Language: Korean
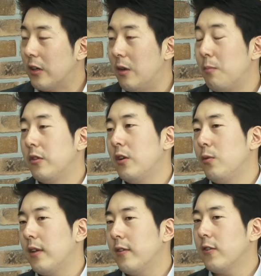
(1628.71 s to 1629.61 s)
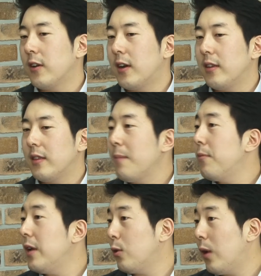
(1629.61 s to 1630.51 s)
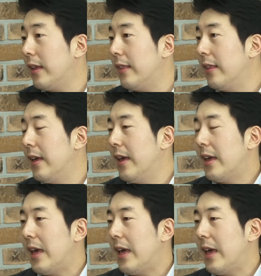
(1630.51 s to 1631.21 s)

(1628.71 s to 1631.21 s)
그런 분들을 위해서 저희가 이제 템플릿화된 음.